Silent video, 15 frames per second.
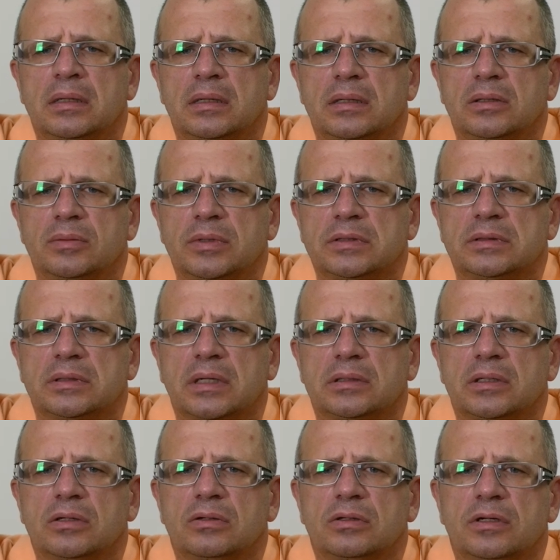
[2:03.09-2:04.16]
Natomiast
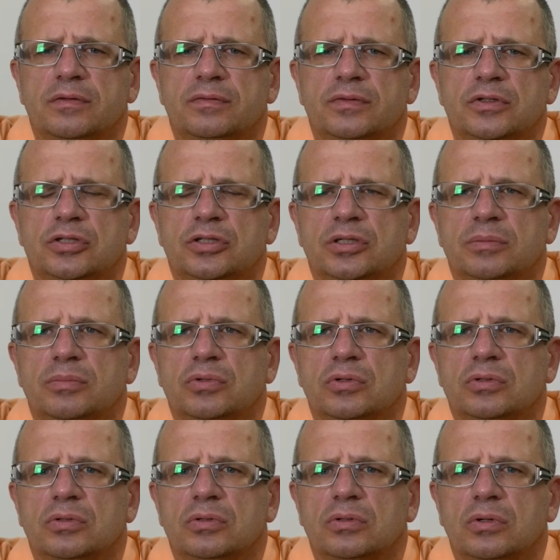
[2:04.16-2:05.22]
kategorie wyższe
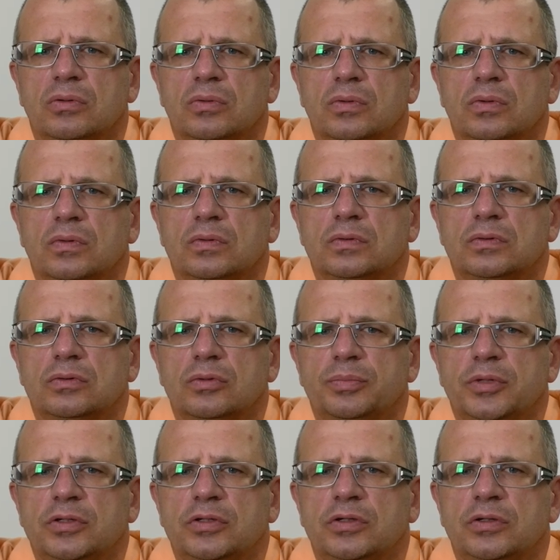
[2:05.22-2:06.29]
było to około
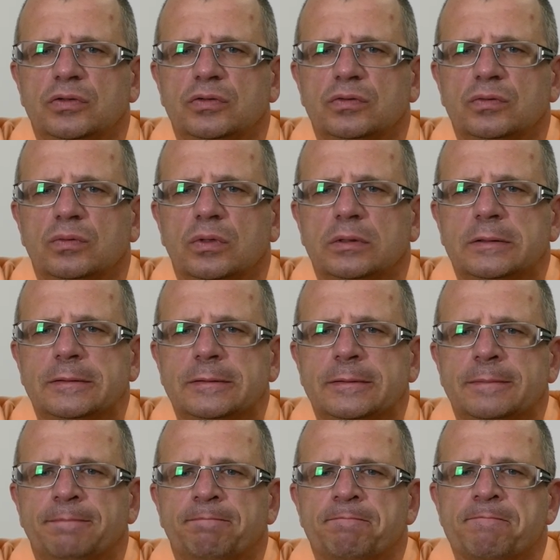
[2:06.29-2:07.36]
150 zł.
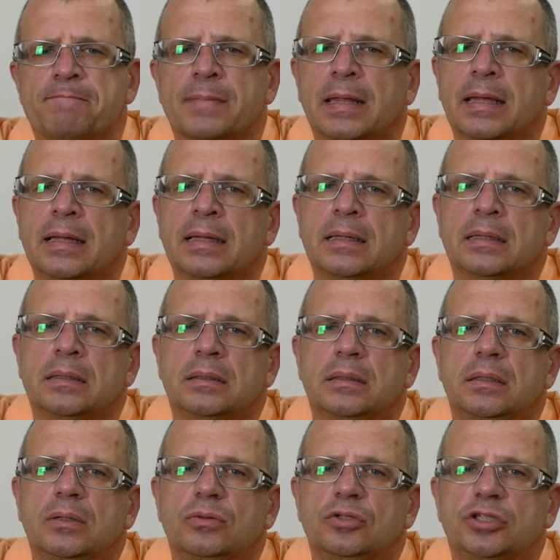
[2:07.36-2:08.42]

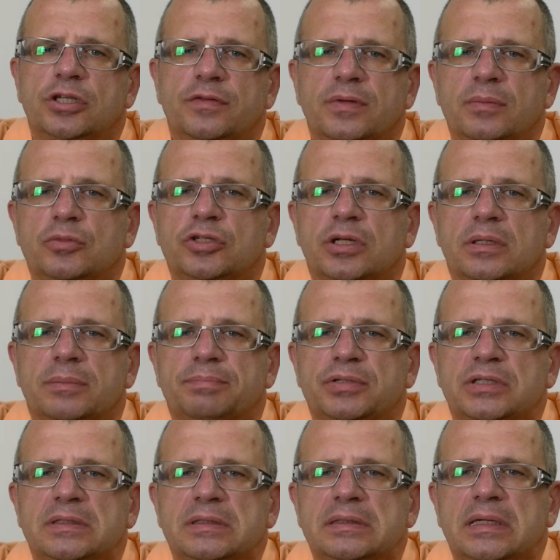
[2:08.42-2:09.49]
I uczciwie muszę
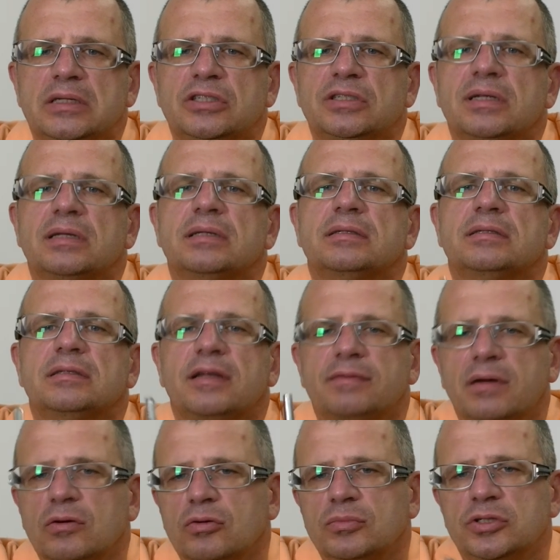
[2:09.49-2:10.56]
przyznać, że
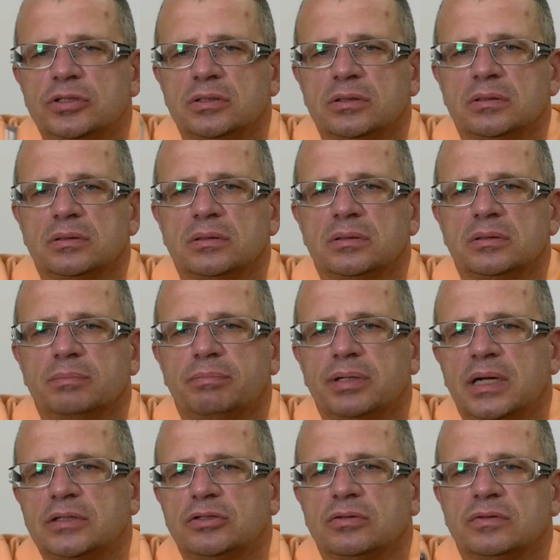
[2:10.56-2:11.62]
zdawało mi się
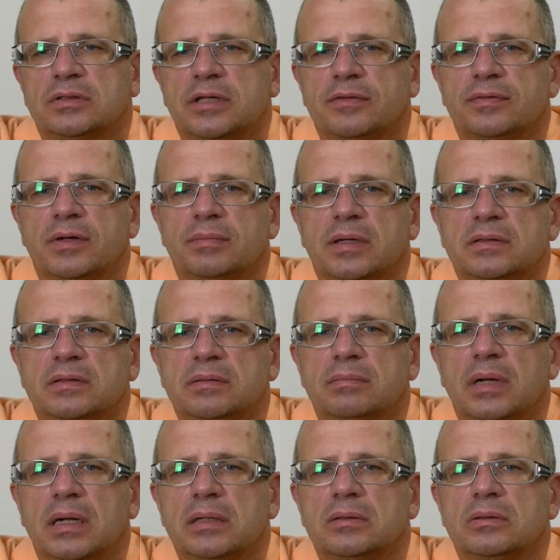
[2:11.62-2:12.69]
brać tą stawkę
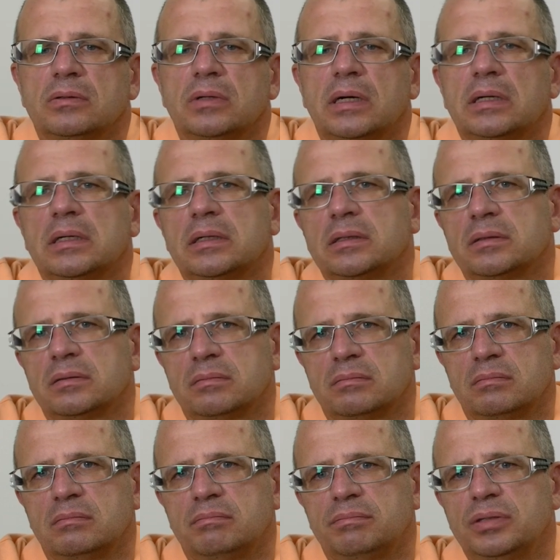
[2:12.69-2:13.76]
maksymalną, ale
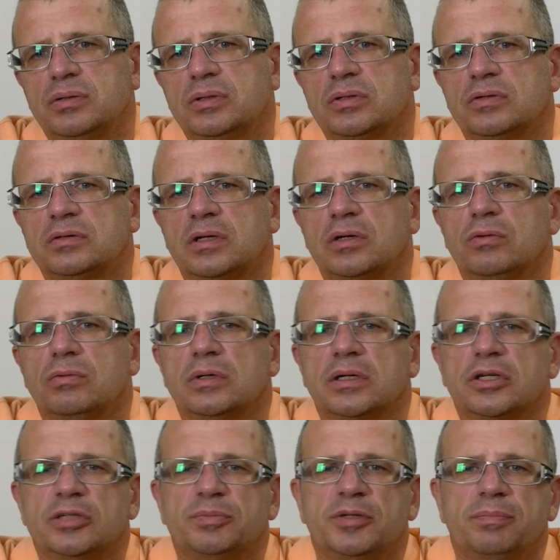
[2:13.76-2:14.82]
były to z reguły
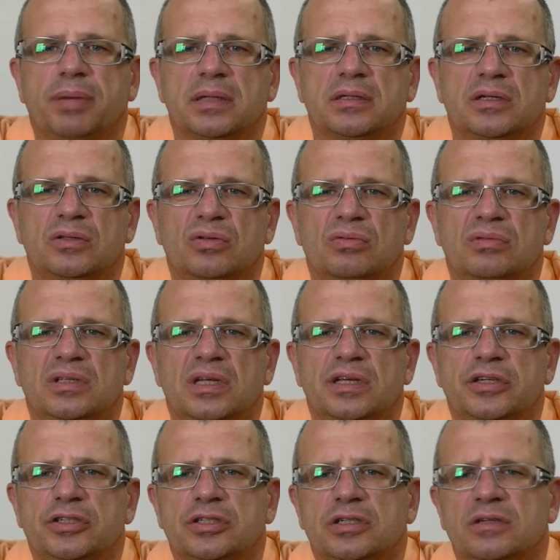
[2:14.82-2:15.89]
jakieś przypadki
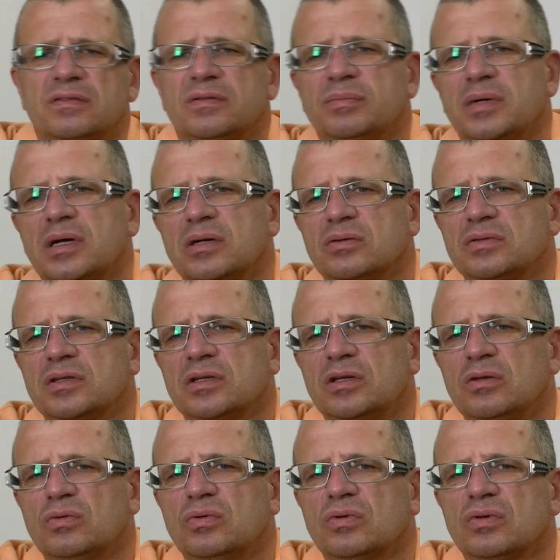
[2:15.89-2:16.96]
trudniejsze, wymagające
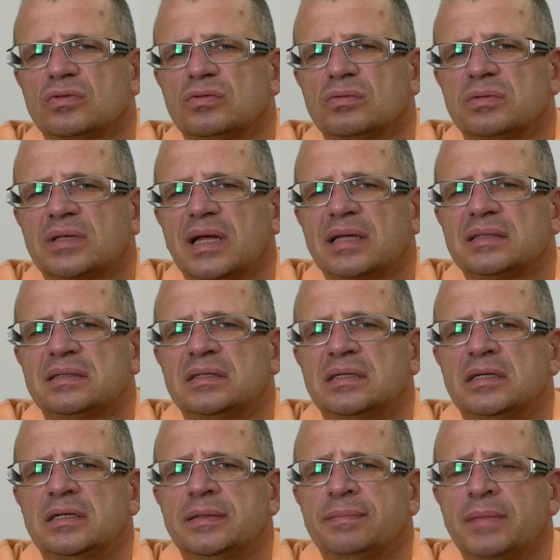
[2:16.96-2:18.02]
kilku
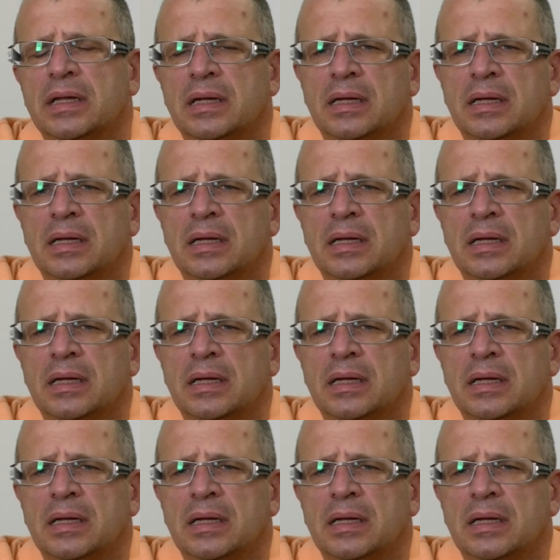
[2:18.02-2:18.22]
konsultacji.